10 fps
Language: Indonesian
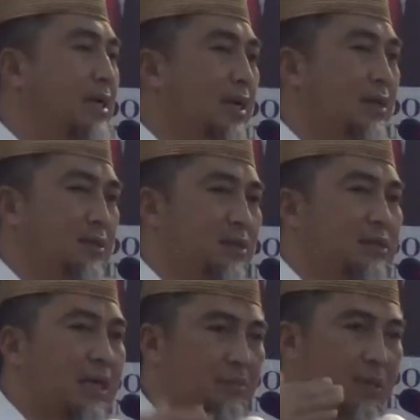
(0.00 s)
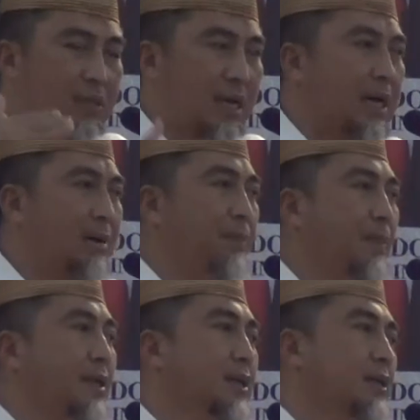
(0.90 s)
kita secara bertahap
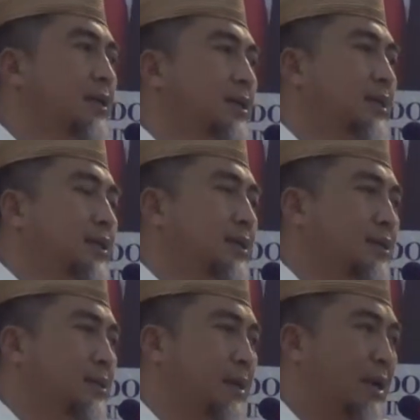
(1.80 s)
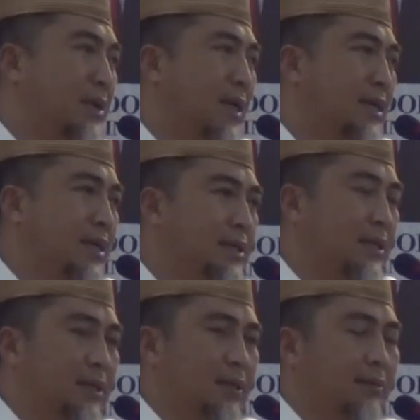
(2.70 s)
sebagaimana
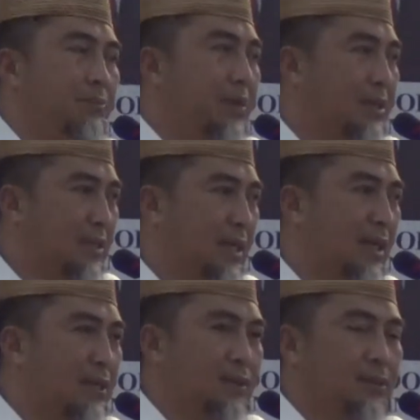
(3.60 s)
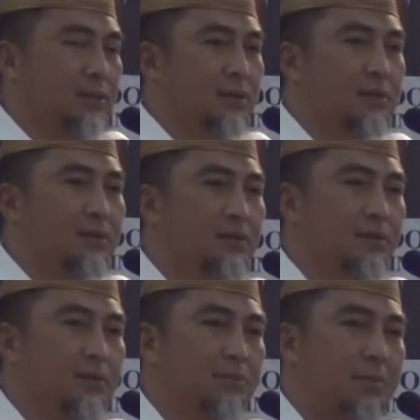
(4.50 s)
janji Presiden
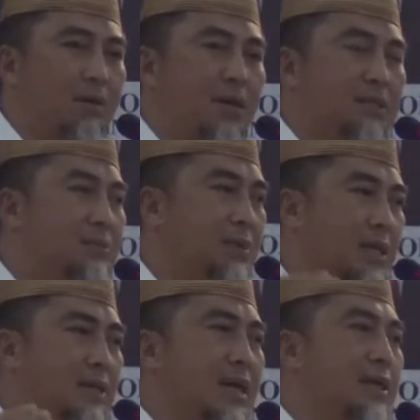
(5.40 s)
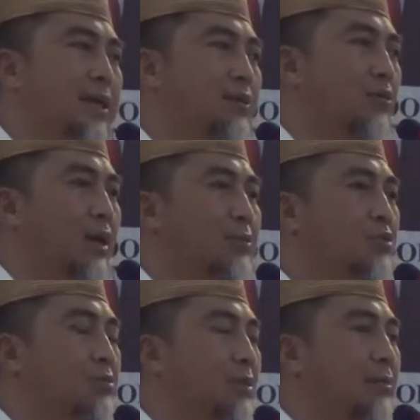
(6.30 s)
bahwa sebenarnya target
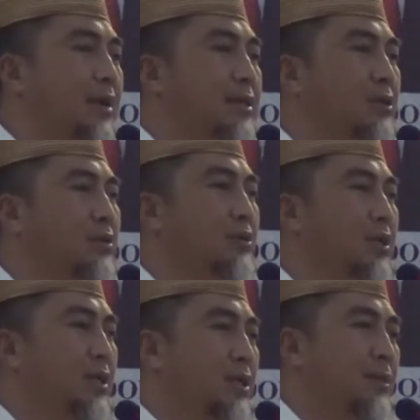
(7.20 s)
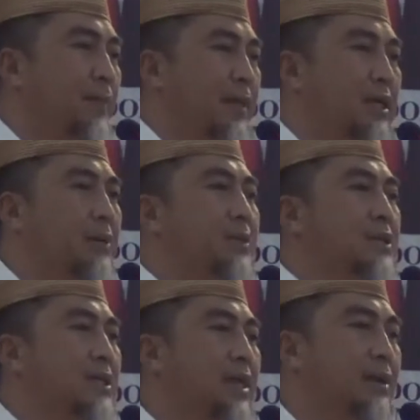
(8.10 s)
2019 itu
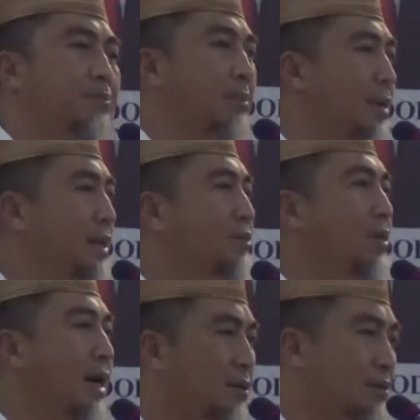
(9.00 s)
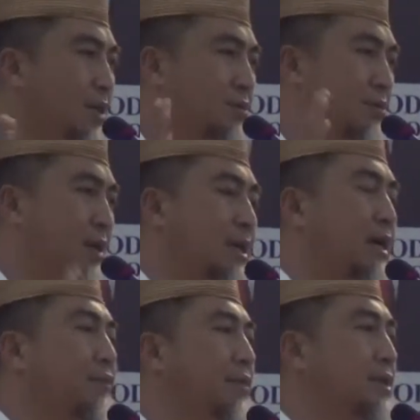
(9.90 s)
kepesertaan PBI itu harusnya sudah di
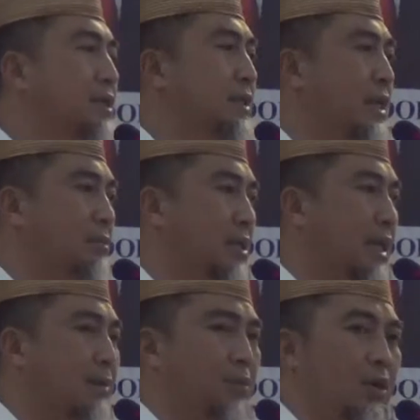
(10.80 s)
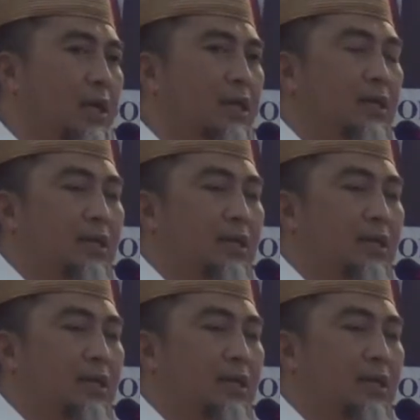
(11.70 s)
cover secara bertahap oleh